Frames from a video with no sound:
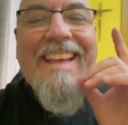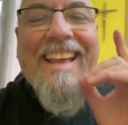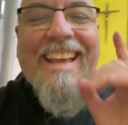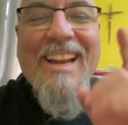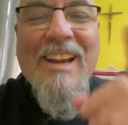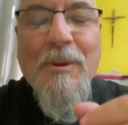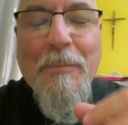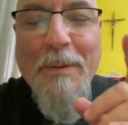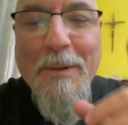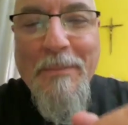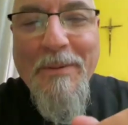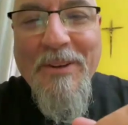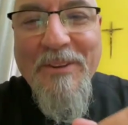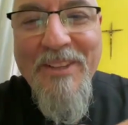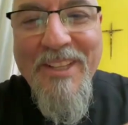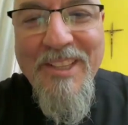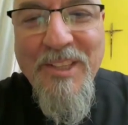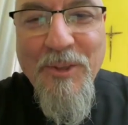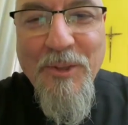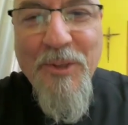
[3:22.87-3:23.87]
Lo primero
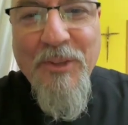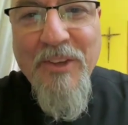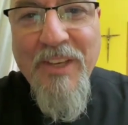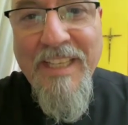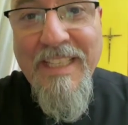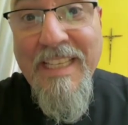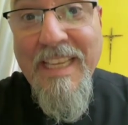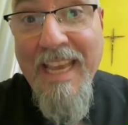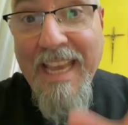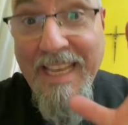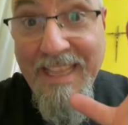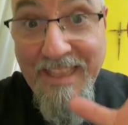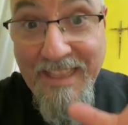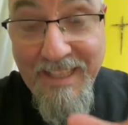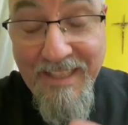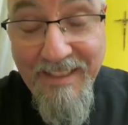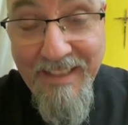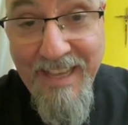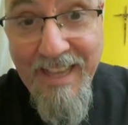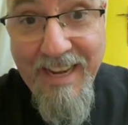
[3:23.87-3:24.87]
de todo es
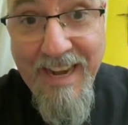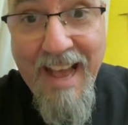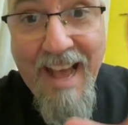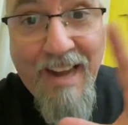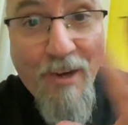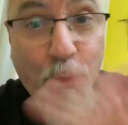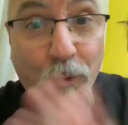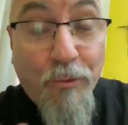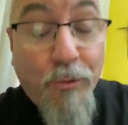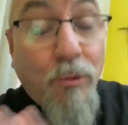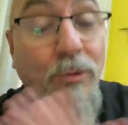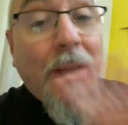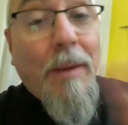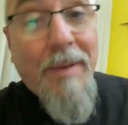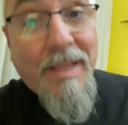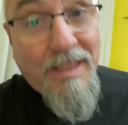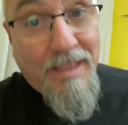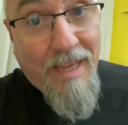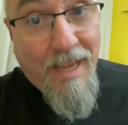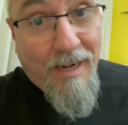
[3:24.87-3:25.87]
entender algo
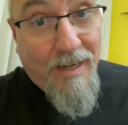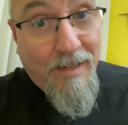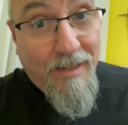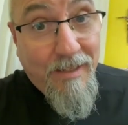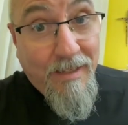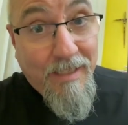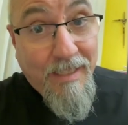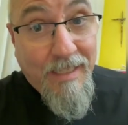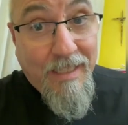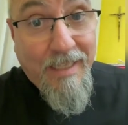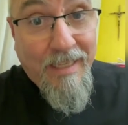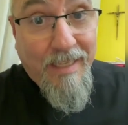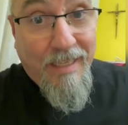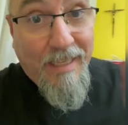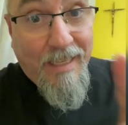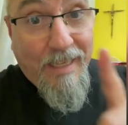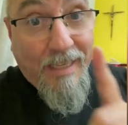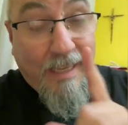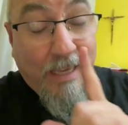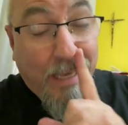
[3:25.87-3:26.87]
fundamental
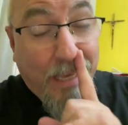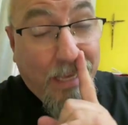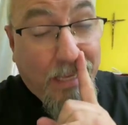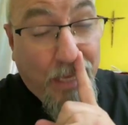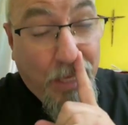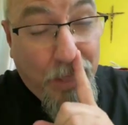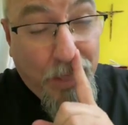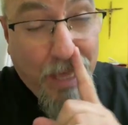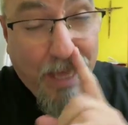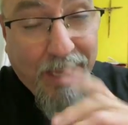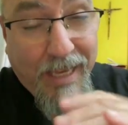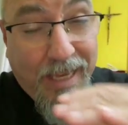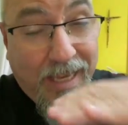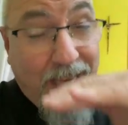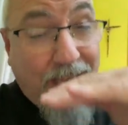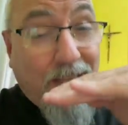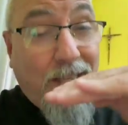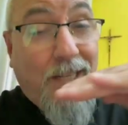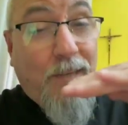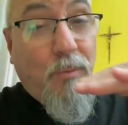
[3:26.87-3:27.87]
y que quizá aquí
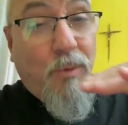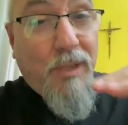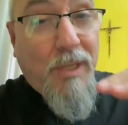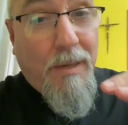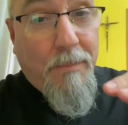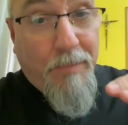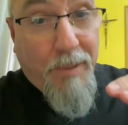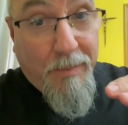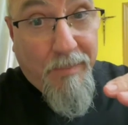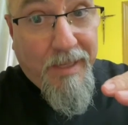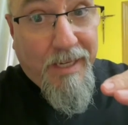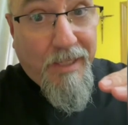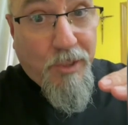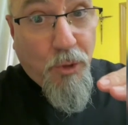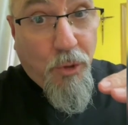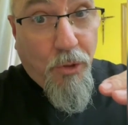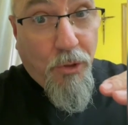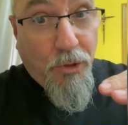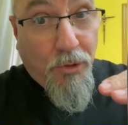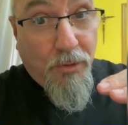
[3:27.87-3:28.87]
ya tenemos el primer
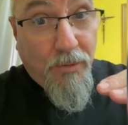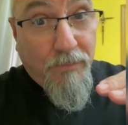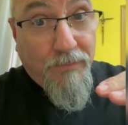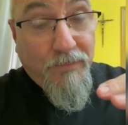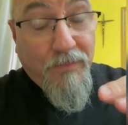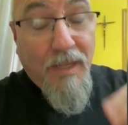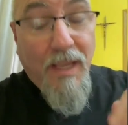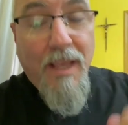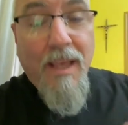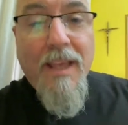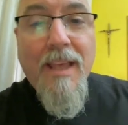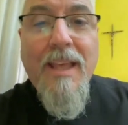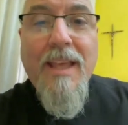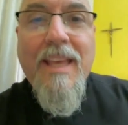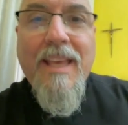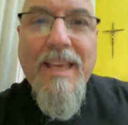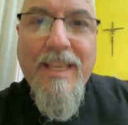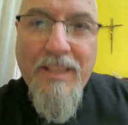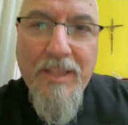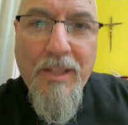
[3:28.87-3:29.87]
escollo.
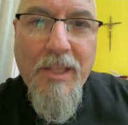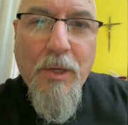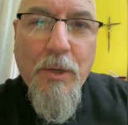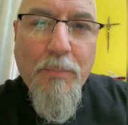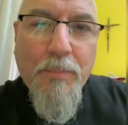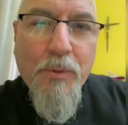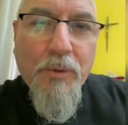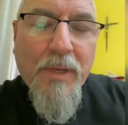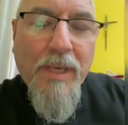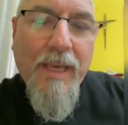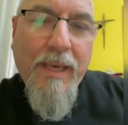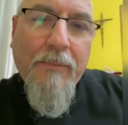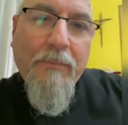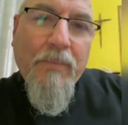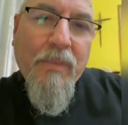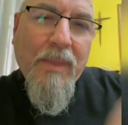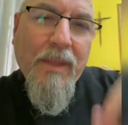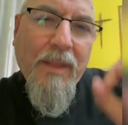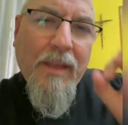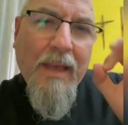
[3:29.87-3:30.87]
Y te digo por qué.
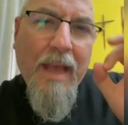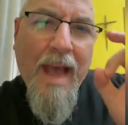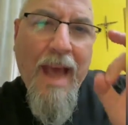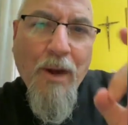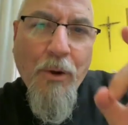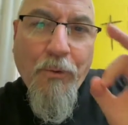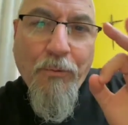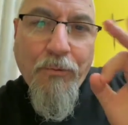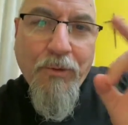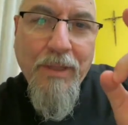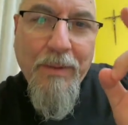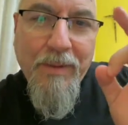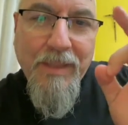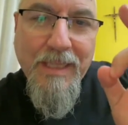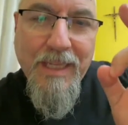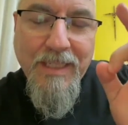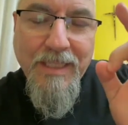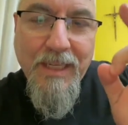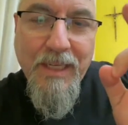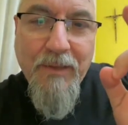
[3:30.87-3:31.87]
Algo
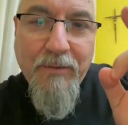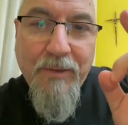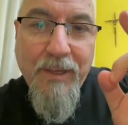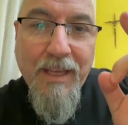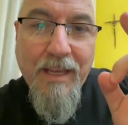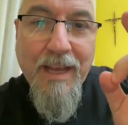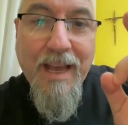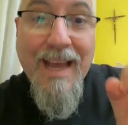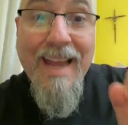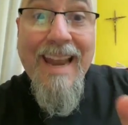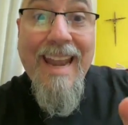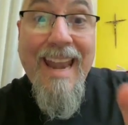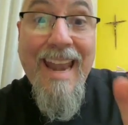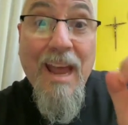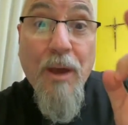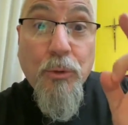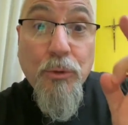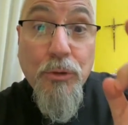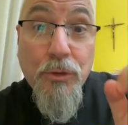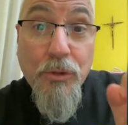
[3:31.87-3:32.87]
fundamental significa
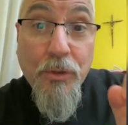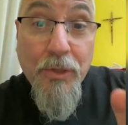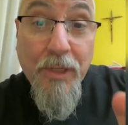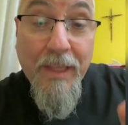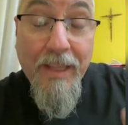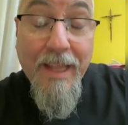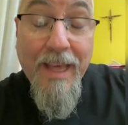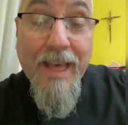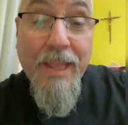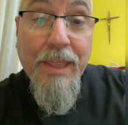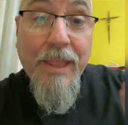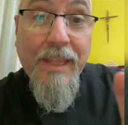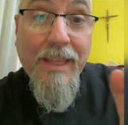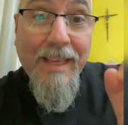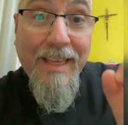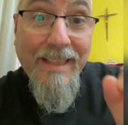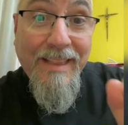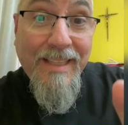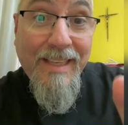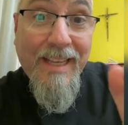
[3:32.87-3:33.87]
la autoridad
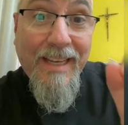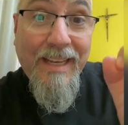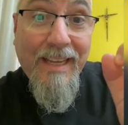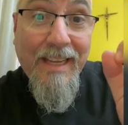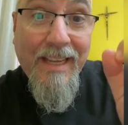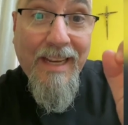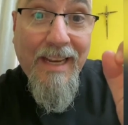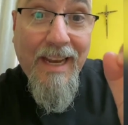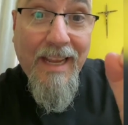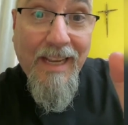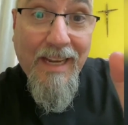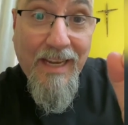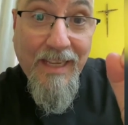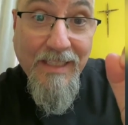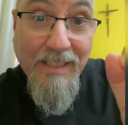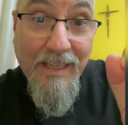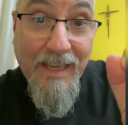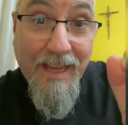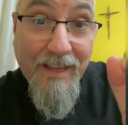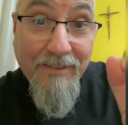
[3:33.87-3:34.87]
que tiene la
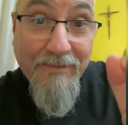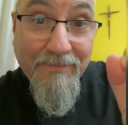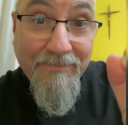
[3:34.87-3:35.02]
Iglesia.